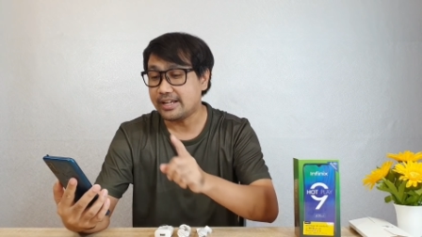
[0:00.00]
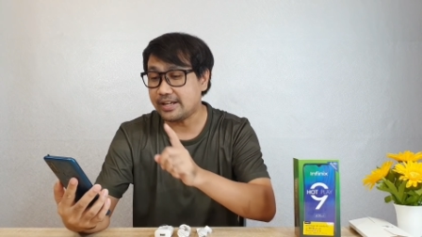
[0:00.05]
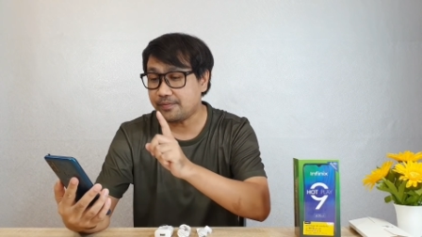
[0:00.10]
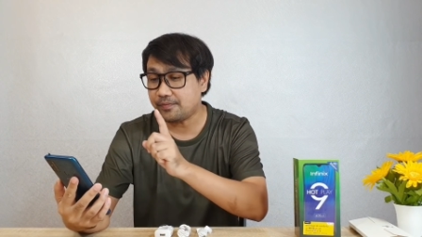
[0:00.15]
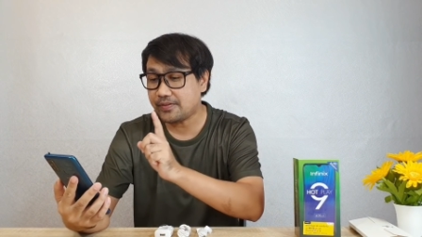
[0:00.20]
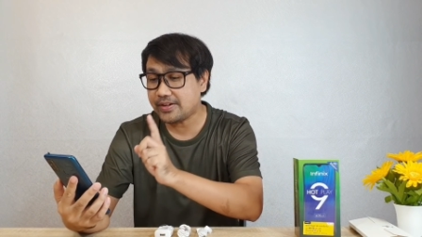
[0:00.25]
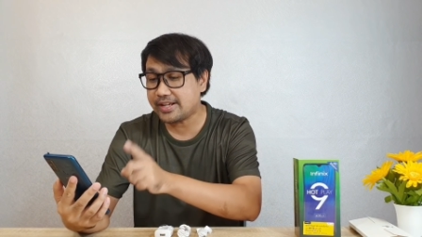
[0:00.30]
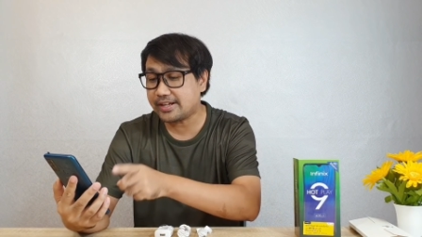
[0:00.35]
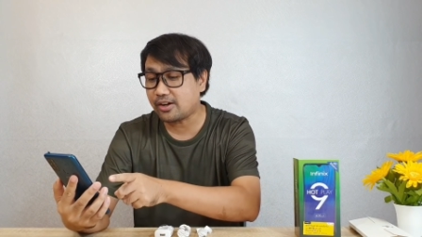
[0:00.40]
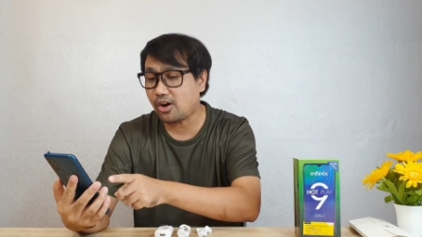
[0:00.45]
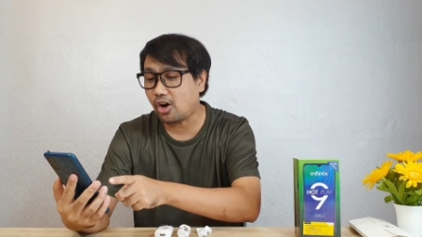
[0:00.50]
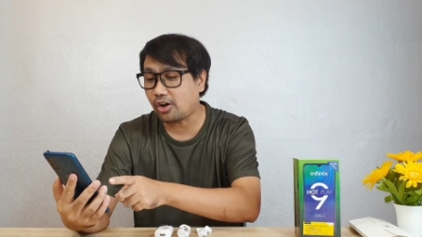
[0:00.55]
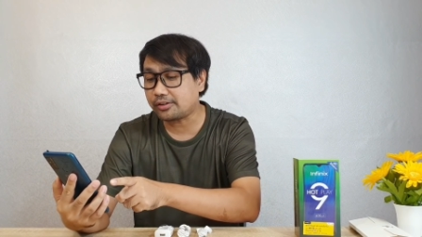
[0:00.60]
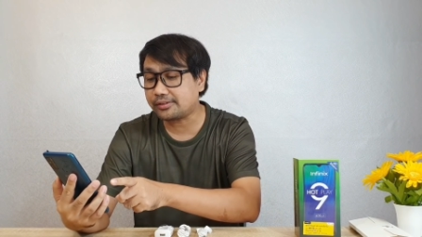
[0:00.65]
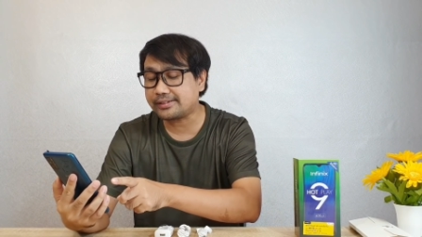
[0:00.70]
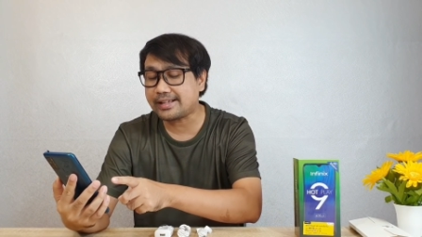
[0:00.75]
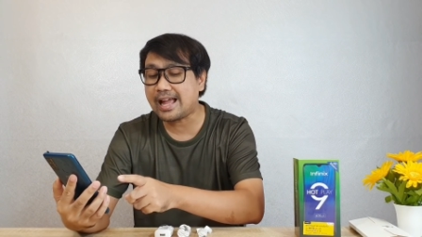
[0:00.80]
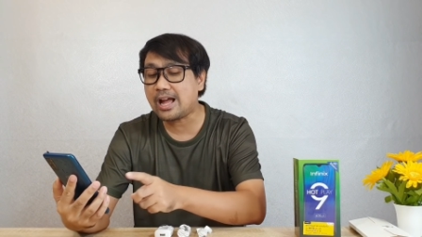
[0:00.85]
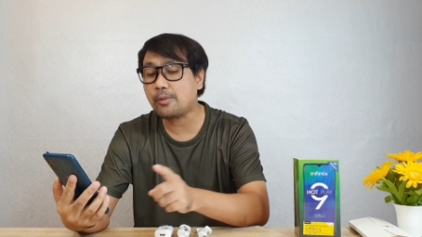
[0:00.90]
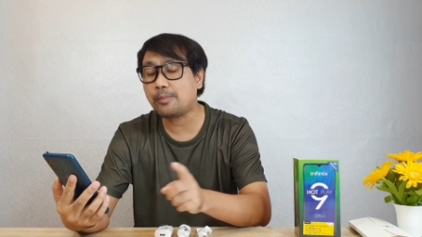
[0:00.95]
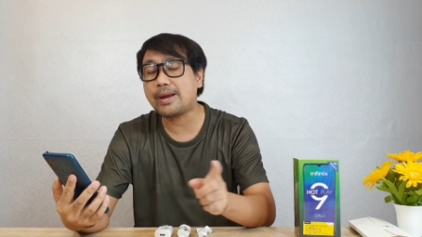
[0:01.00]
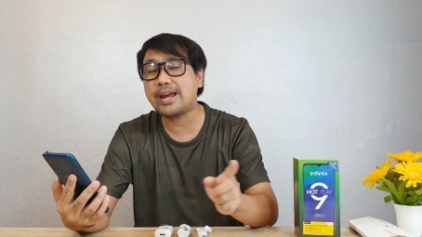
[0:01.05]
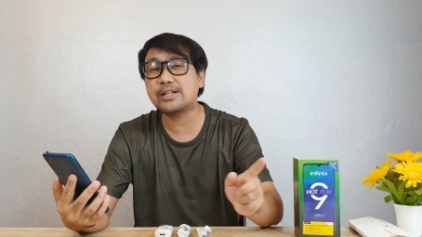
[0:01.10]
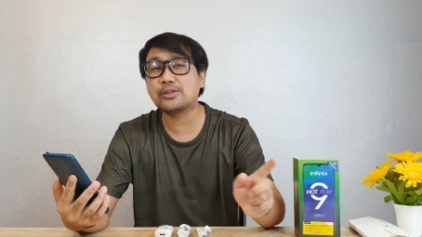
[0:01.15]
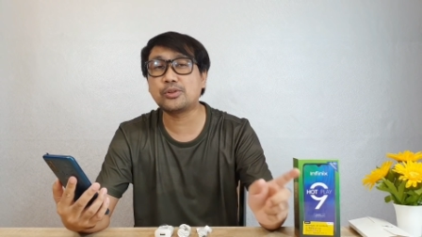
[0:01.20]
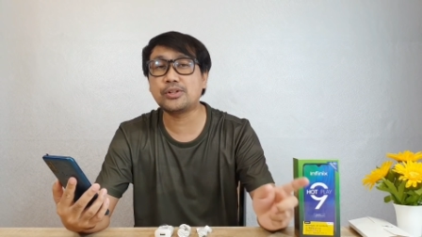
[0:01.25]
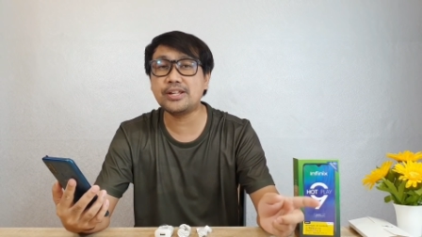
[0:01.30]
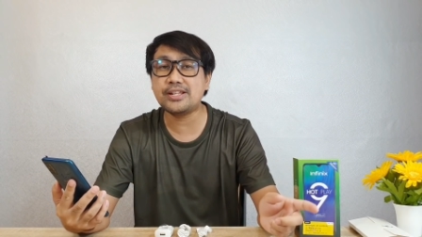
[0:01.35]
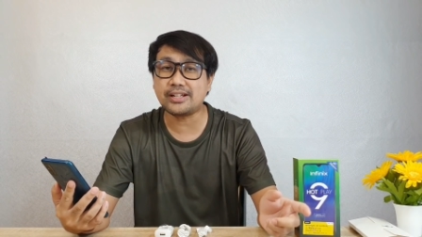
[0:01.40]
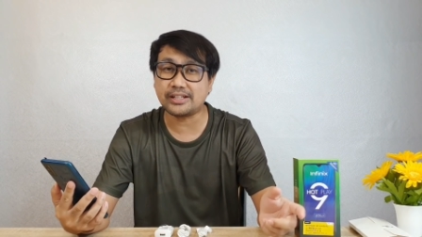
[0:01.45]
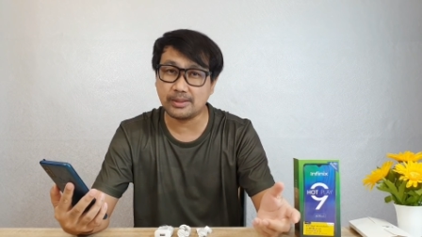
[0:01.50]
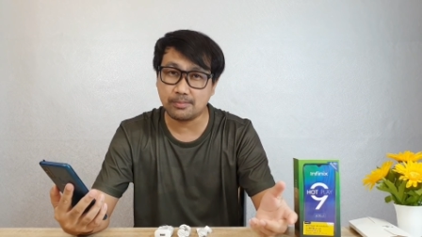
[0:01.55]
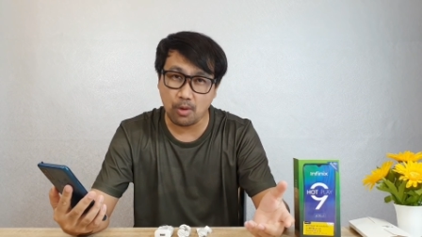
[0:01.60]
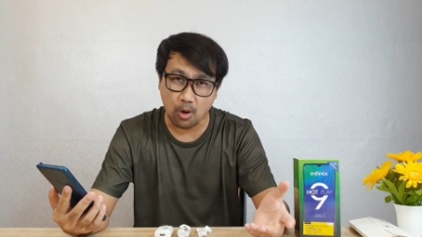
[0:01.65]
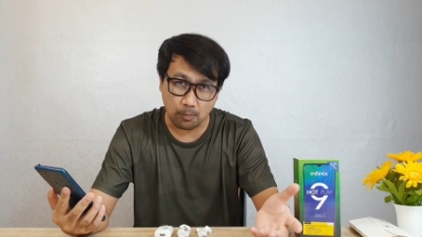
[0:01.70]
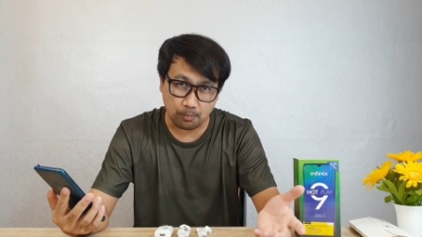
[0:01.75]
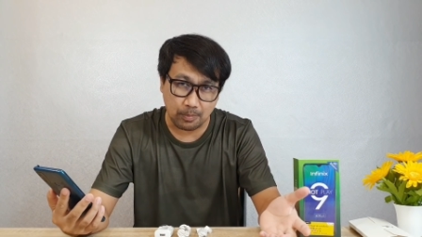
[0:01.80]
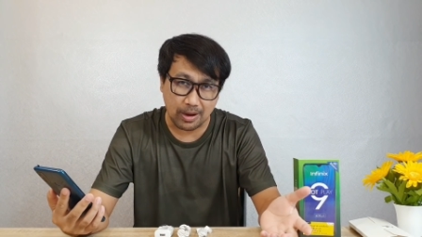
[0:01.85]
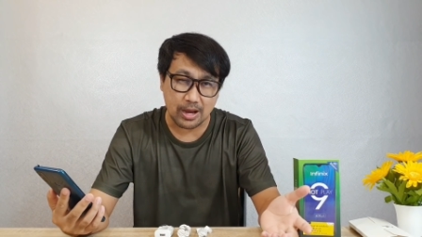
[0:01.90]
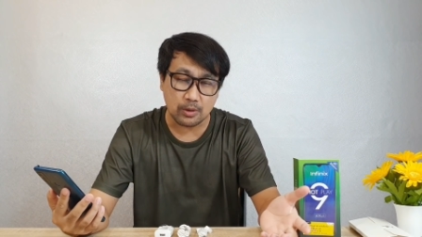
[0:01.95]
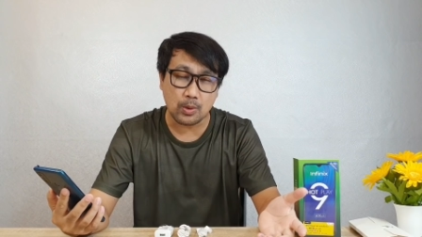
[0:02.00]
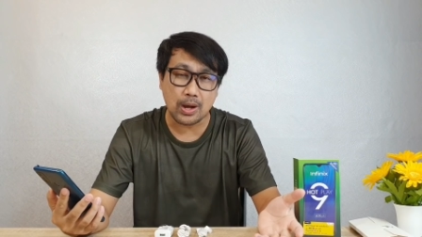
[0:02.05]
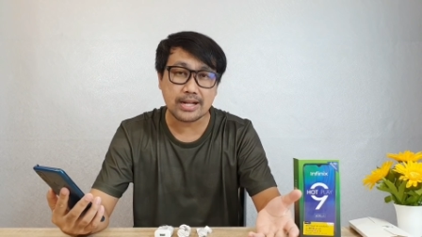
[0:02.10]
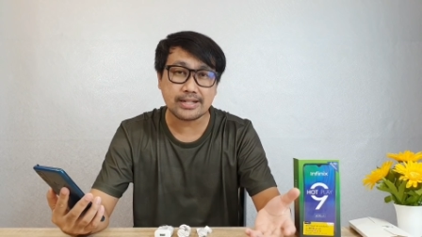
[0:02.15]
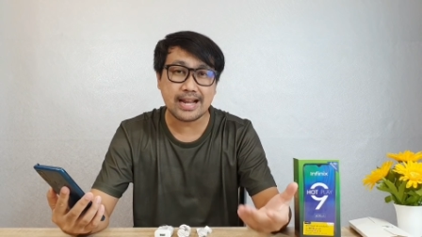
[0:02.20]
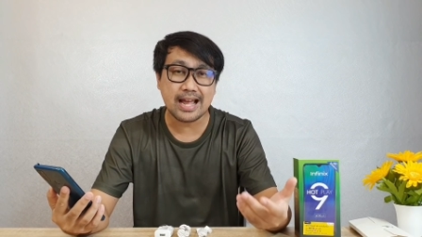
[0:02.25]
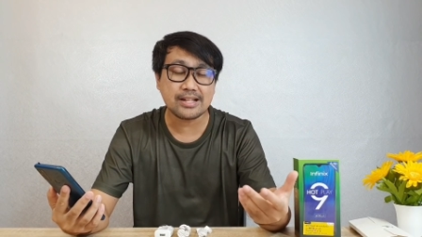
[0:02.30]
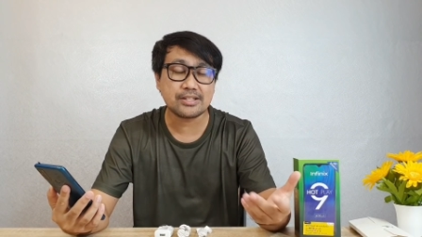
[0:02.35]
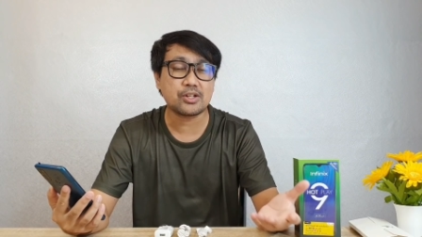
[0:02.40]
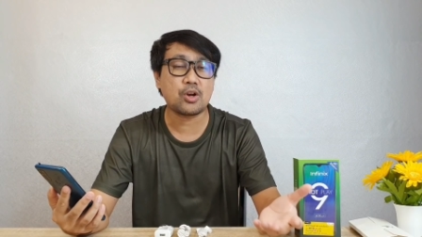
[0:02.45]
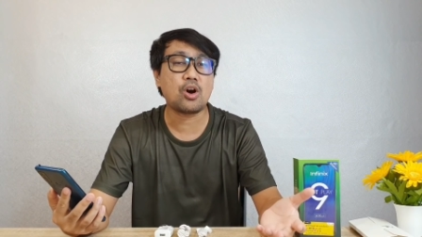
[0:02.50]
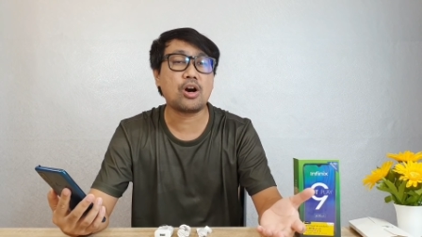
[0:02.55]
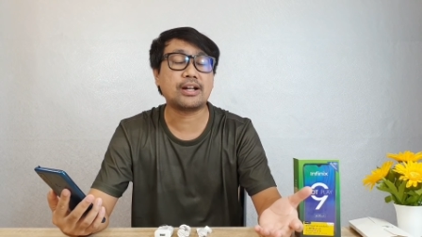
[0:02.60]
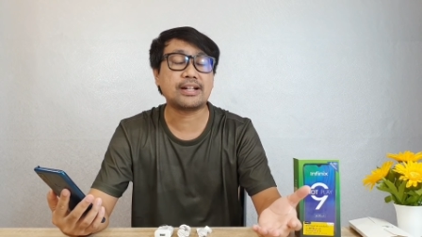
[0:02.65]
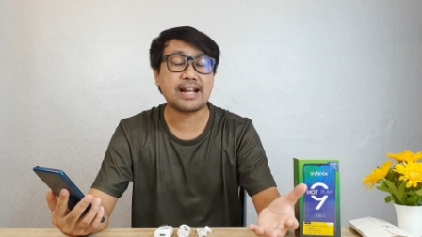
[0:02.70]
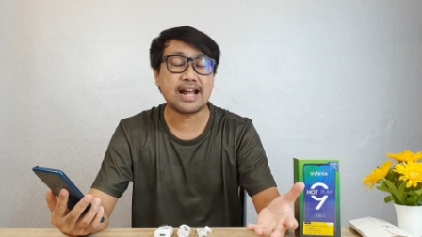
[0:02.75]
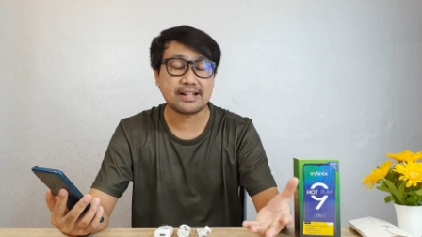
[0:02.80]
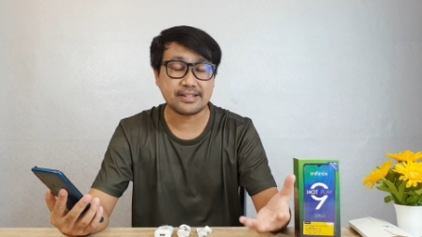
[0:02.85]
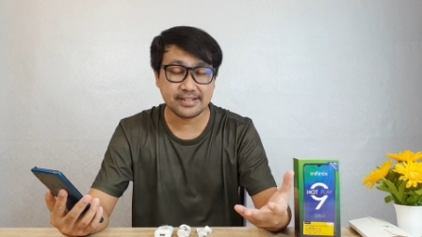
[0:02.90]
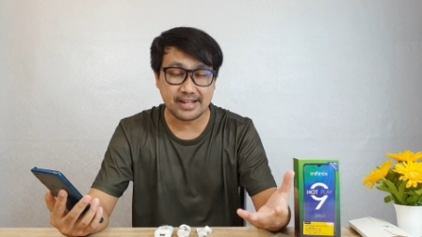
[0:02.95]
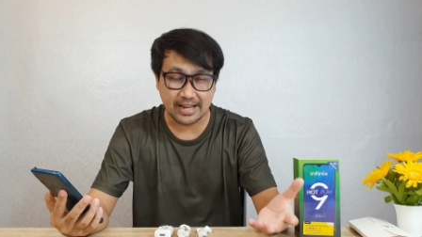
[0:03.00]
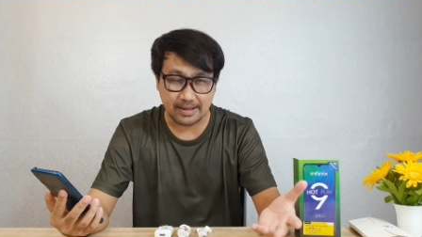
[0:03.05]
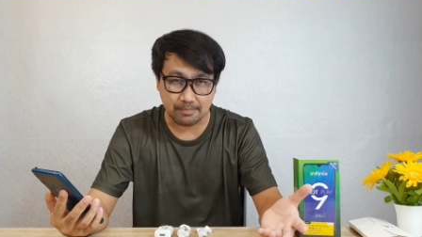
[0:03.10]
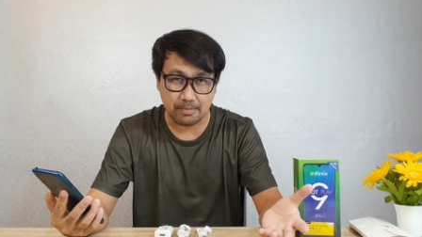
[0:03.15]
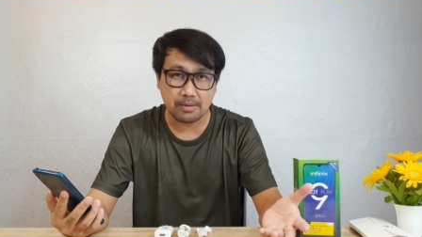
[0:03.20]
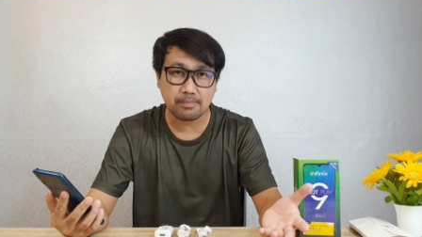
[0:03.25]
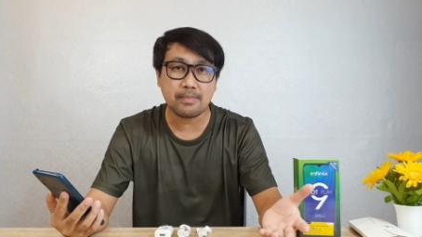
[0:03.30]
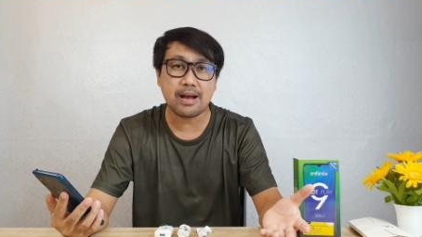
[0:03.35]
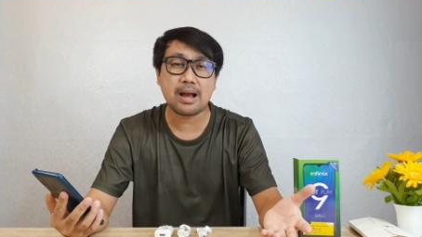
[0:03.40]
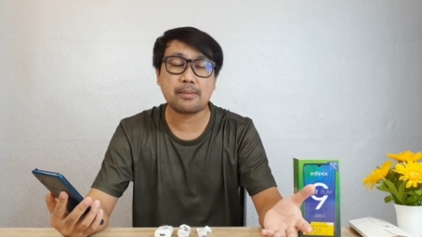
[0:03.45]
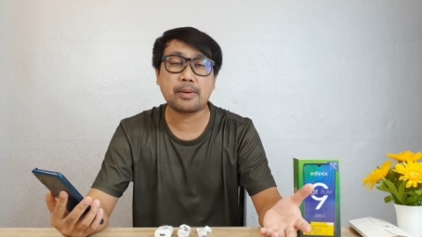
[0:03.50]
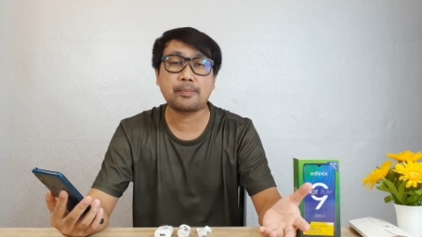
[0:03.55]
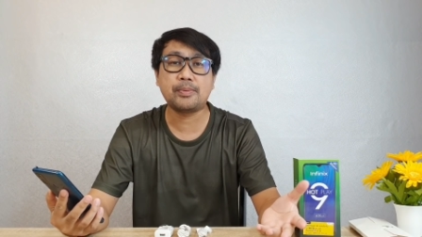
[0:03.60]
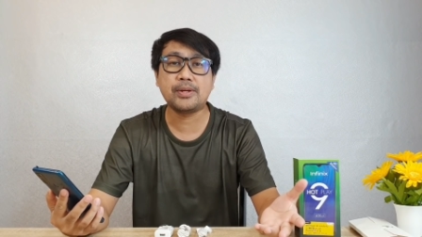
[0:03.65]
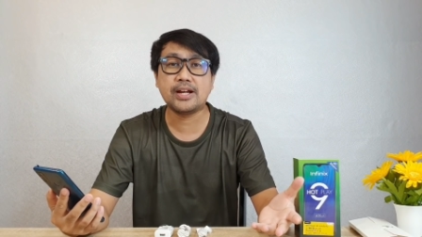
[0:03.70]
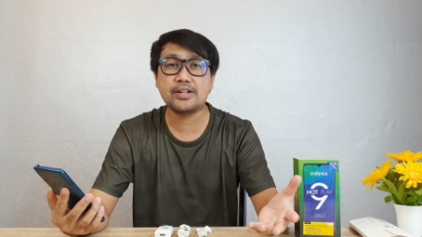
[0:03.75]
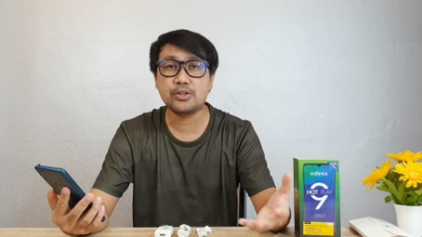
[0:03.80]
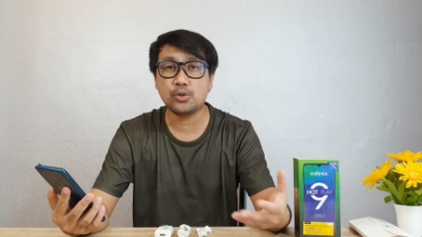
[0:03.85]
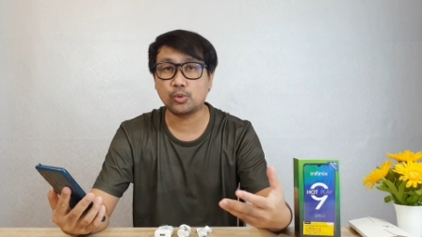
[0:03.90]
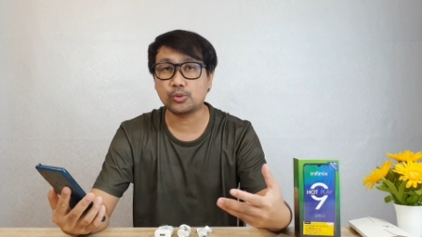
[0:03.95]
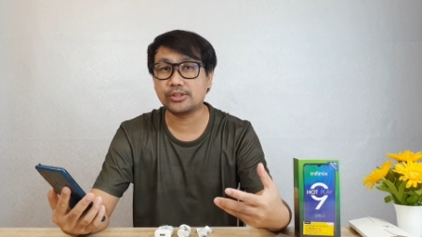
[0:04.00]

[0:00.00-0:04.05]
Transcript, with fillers: i ิ f i n i x Hot 9 p l a ตัวนี้อย่างที่บอกไปว่าหน้าจอขนาดใหญ่มากๆเพื่อนๆอ